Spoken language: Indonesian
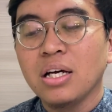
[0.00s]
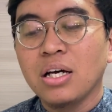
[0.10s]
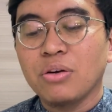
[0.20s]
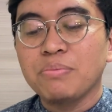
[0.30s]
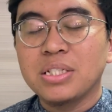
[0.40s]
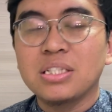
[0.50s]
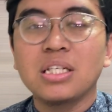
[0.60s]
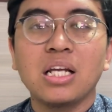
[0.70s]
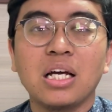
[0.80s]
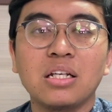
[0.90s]
Rabbi
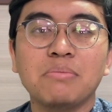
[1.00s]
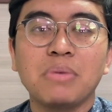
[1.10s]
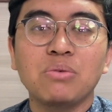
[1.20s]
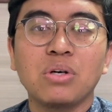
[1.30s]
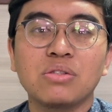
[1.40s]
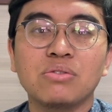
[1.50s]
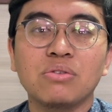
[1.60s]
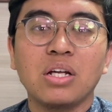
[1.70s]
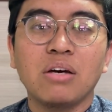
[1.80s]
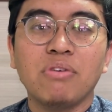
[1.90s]
zidna ilman
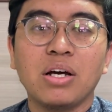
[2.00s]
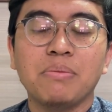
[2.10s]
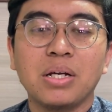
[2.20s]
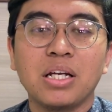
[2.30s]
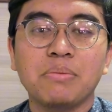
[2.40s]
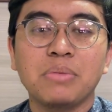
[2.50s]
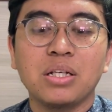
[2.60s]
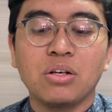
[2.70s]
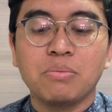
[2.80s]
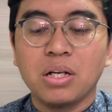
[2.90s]
warzuqna fahman.
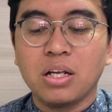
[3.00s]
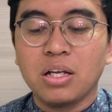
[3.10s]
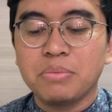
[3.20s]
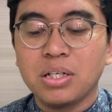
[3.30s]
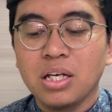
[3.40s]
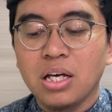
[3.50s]
Amin ya rabbal alamin.